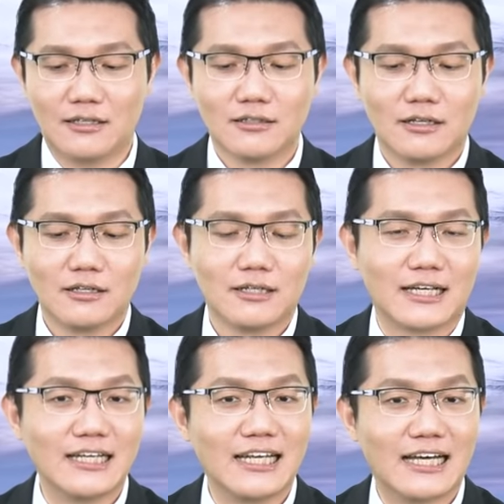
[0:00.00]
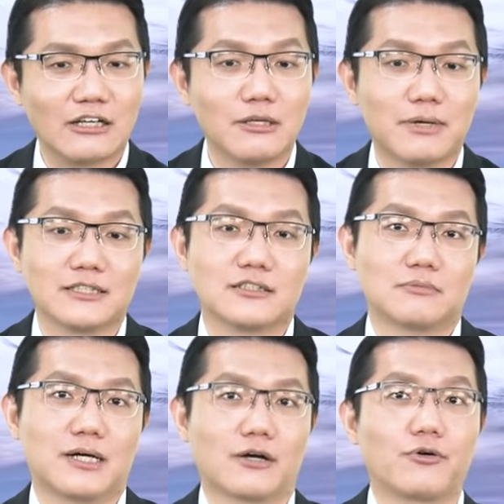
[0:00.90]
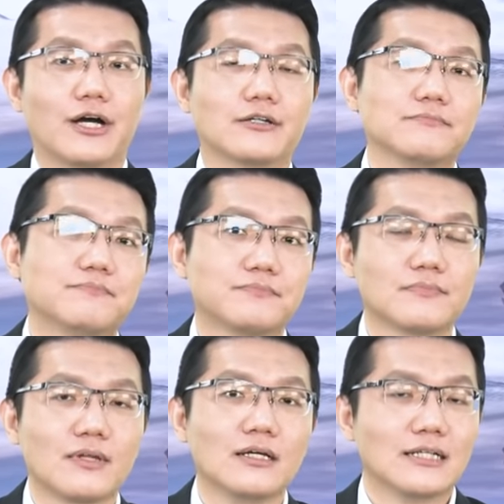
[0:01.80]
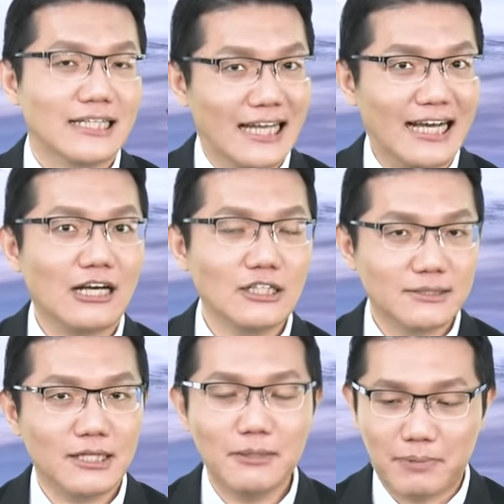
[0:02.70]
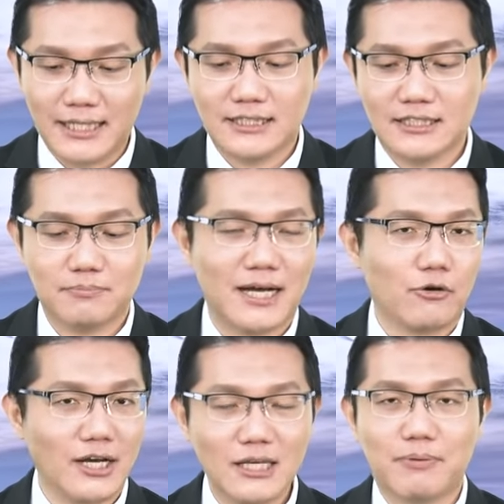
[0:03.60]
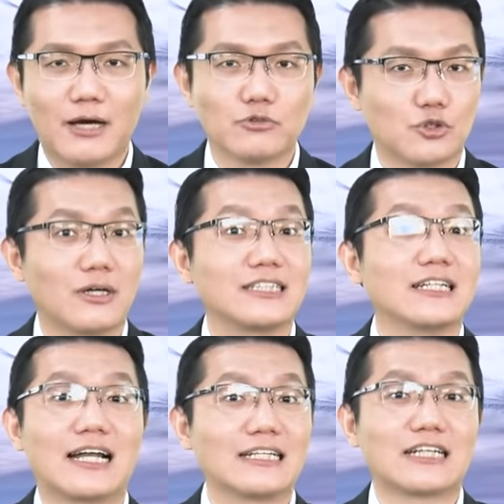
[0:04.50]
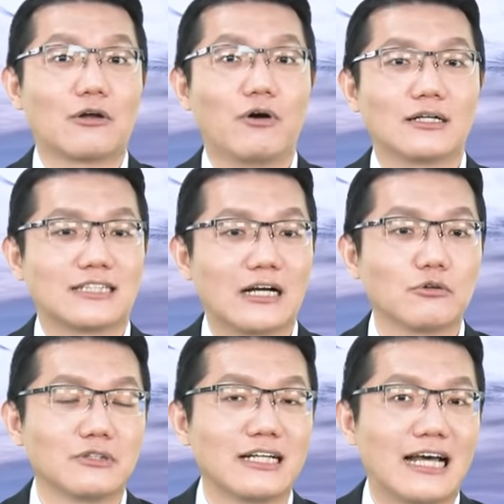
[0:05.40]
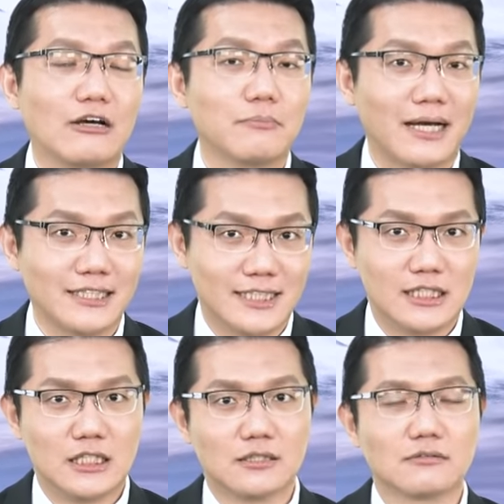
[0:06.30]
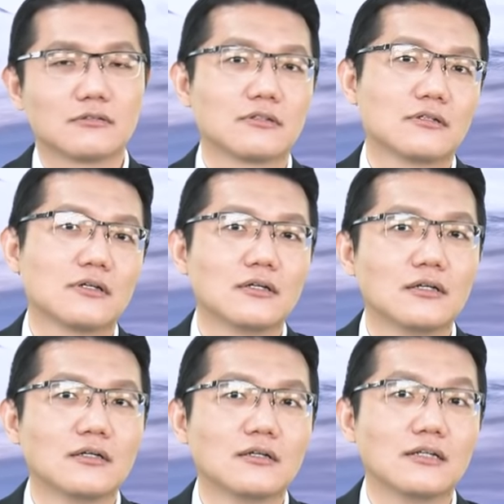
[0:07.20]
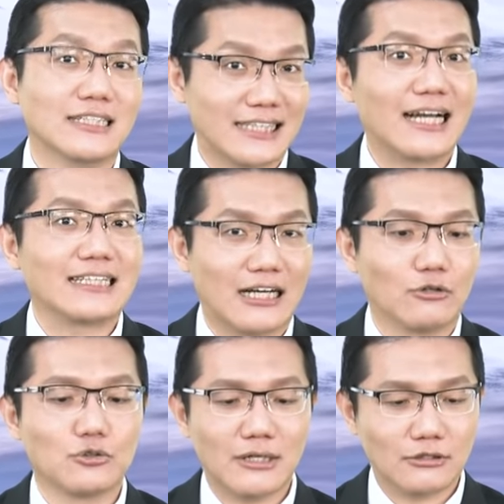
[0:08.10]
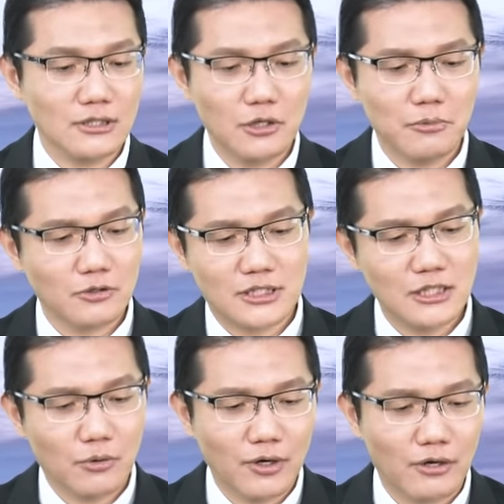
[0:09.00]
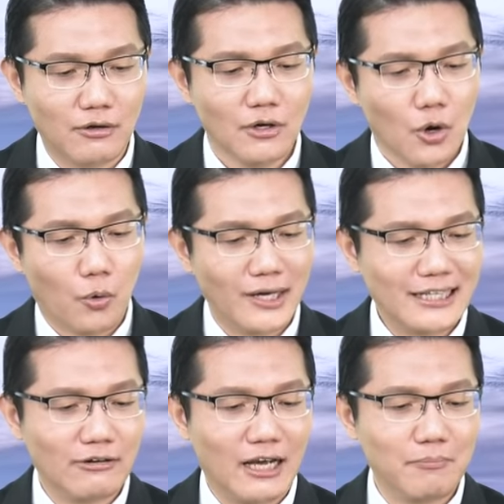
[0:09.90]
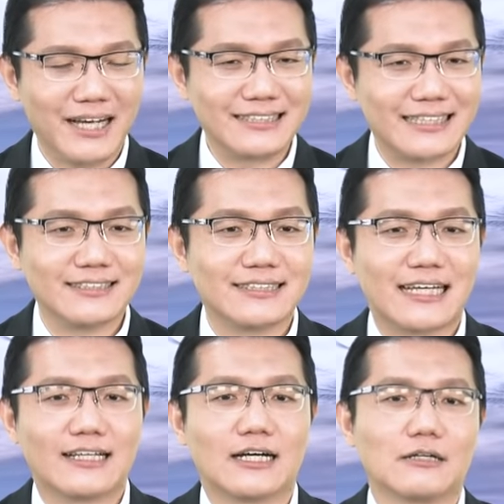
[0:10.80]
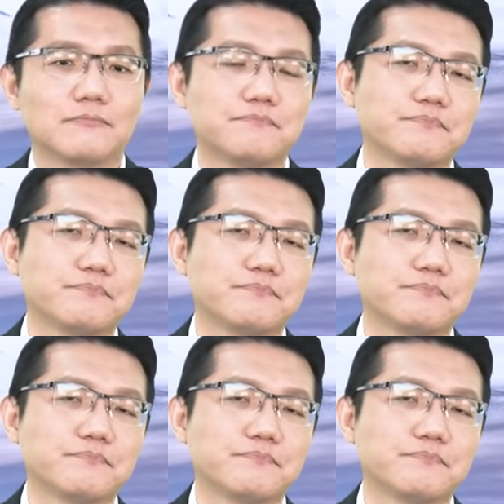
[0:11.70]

哎，给你拉到一百四十八块了。你拉到一一百四十八块、一百五十块，今天来讲的话，长龙已经拉到一百七了。你再来讨论说，老师有没有机会哦回到两百三十三啊？